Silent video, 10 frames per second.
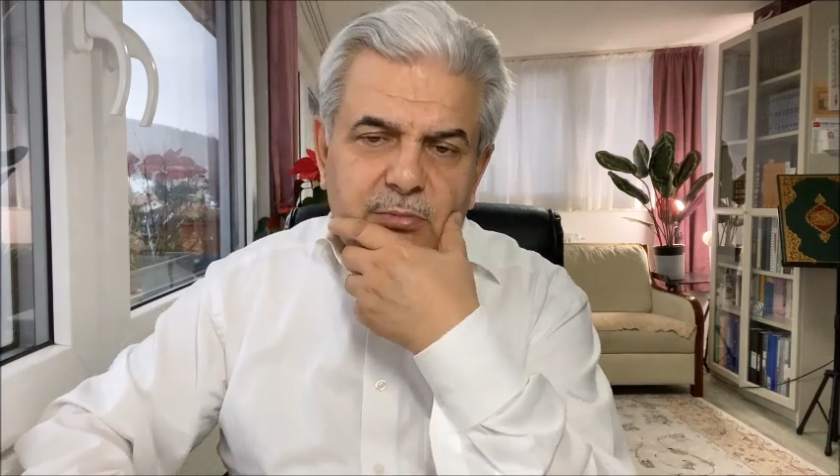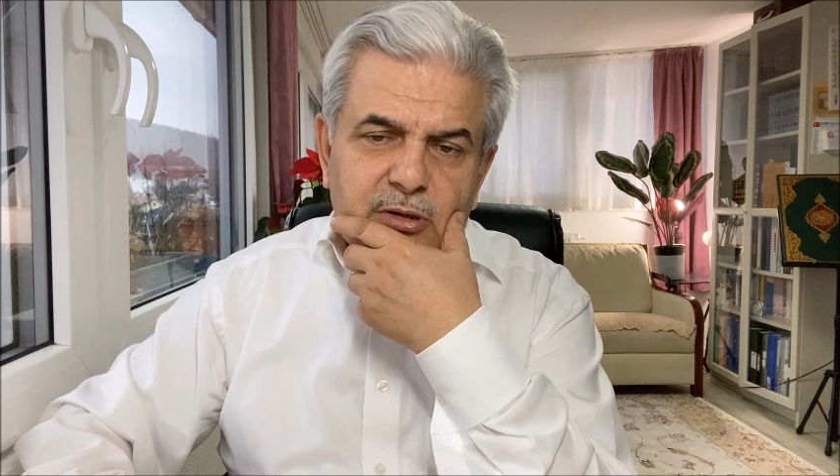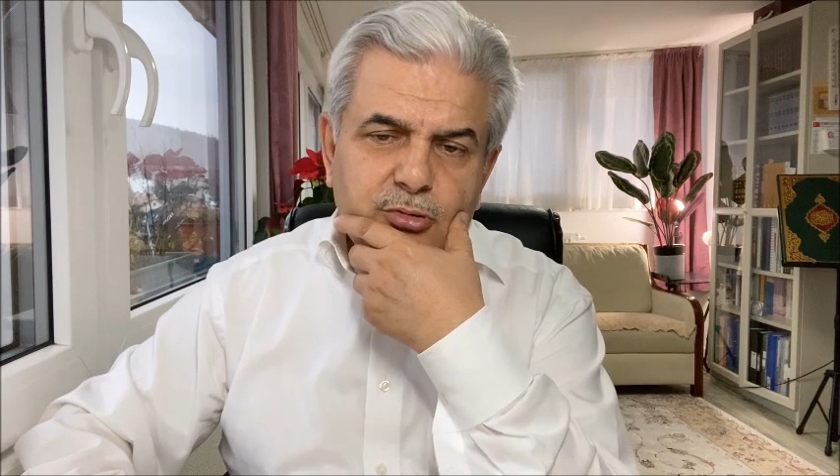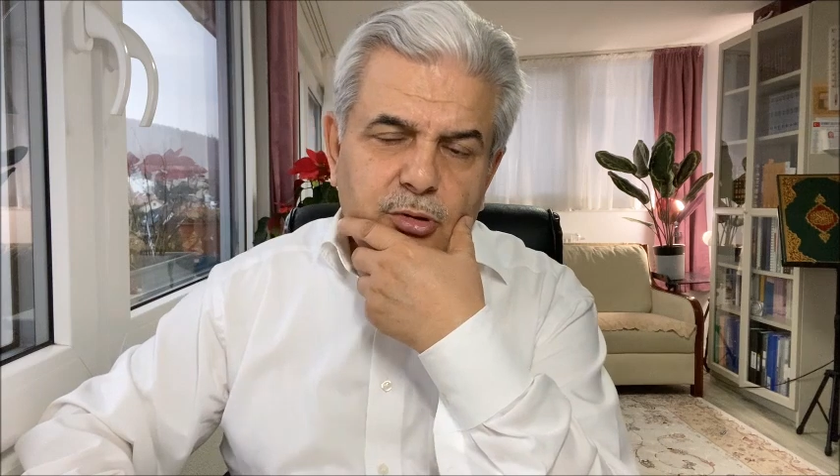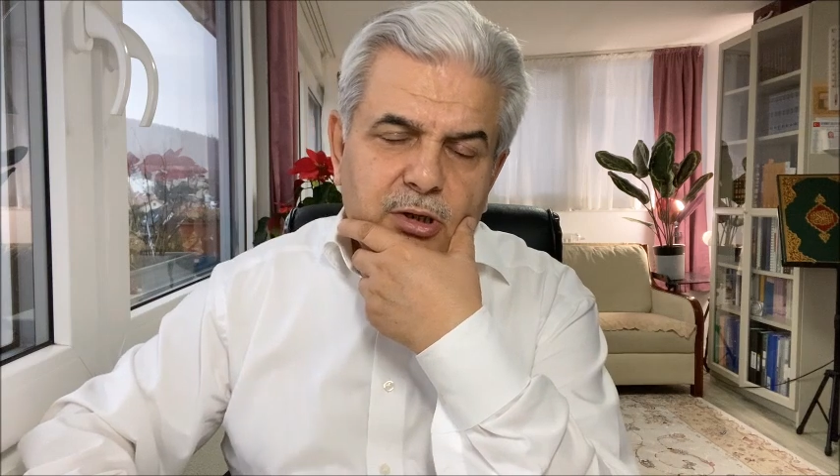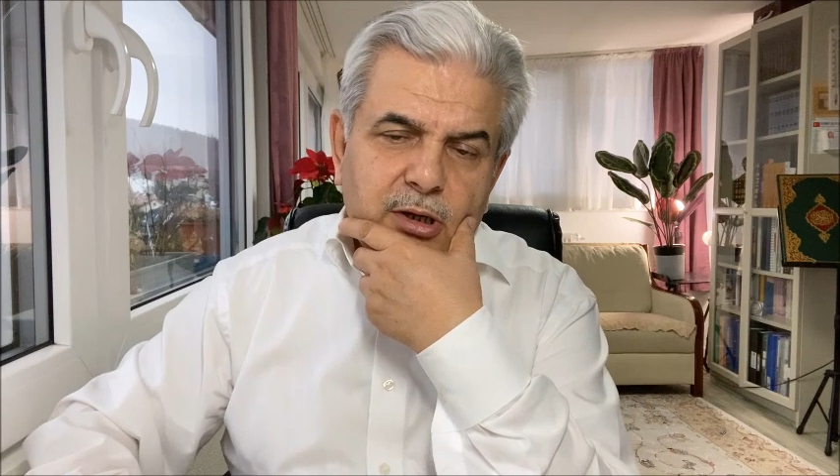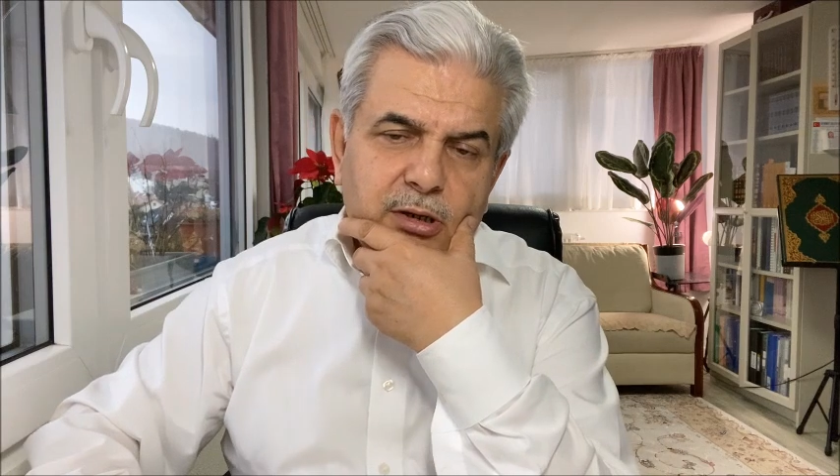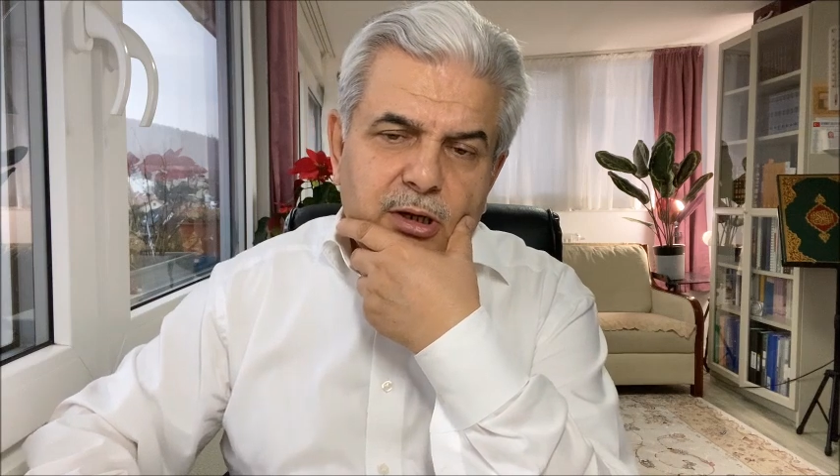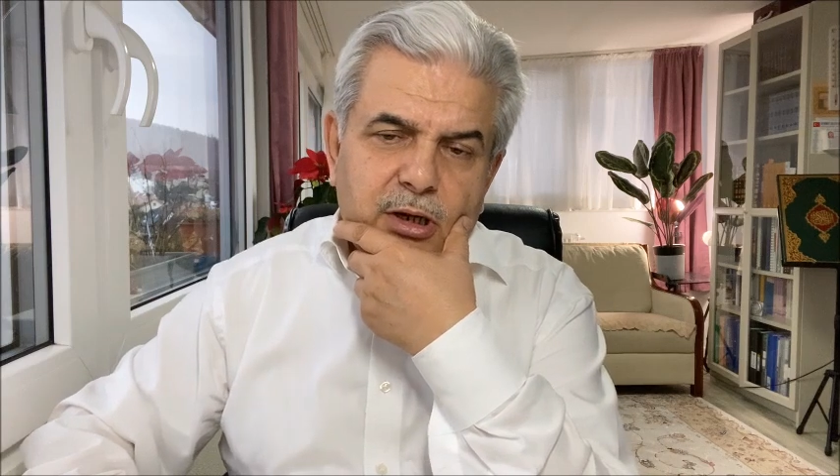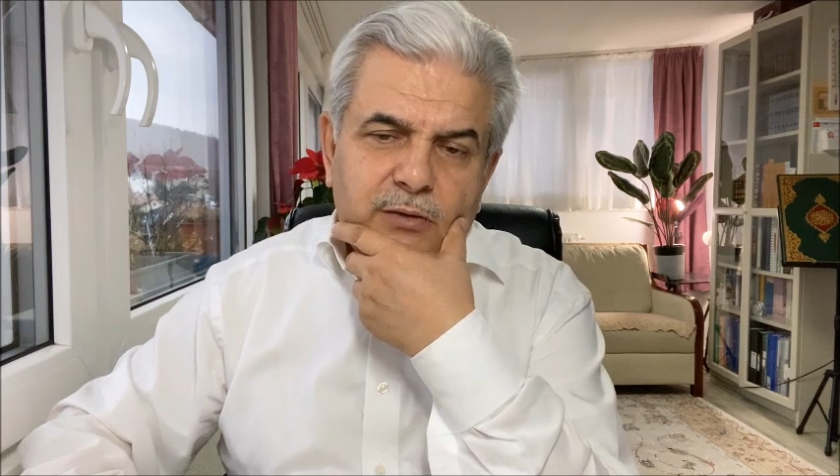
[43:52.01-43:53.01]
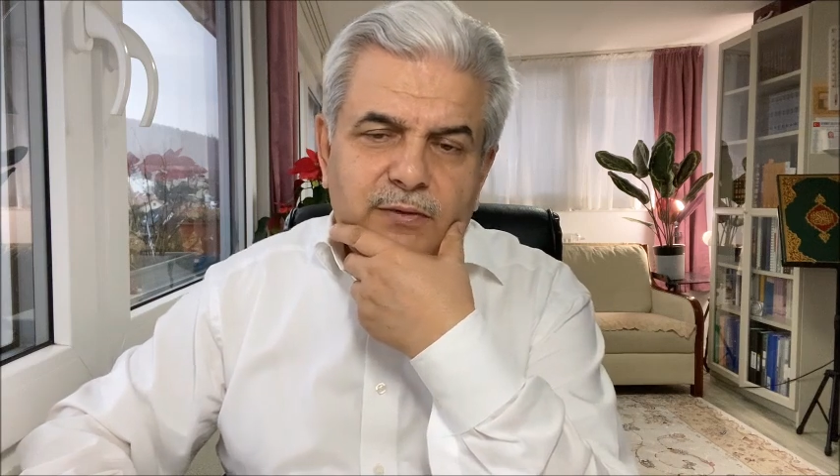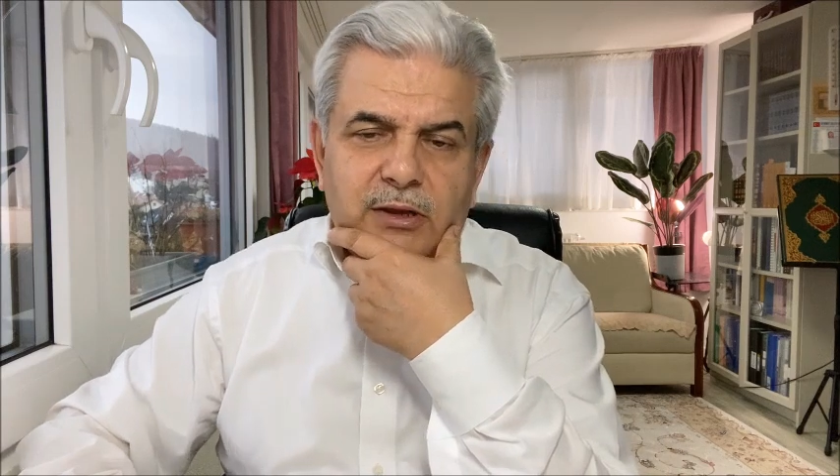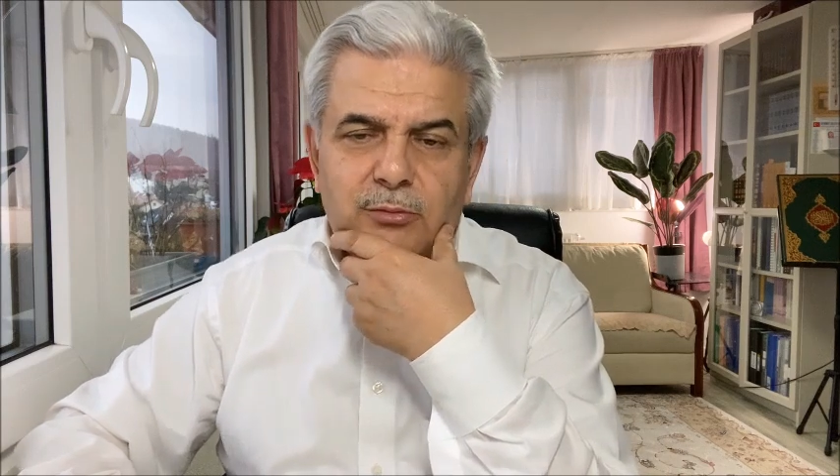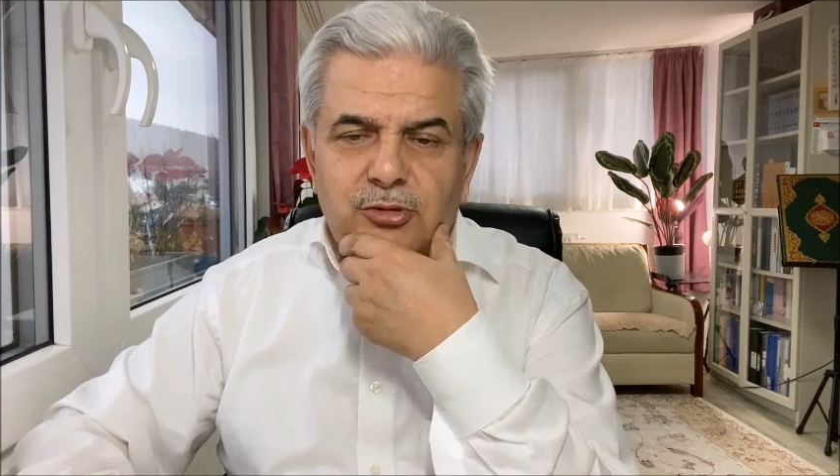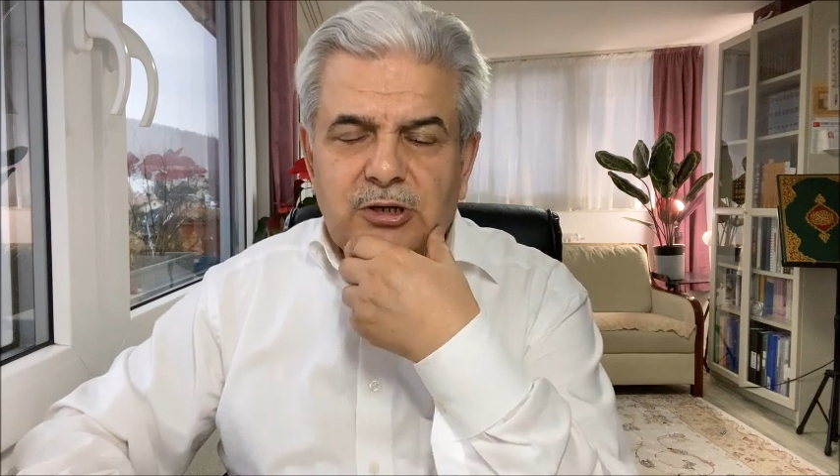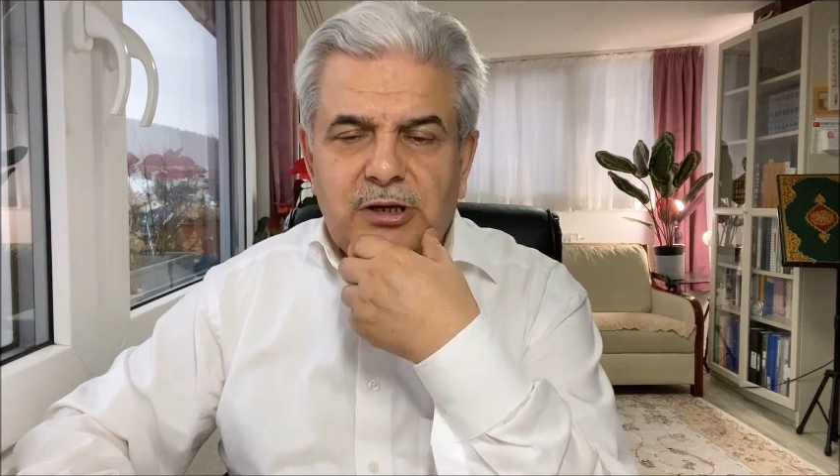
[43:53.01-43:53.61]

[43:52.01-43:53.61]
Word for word: bir sona kadar Efendimiz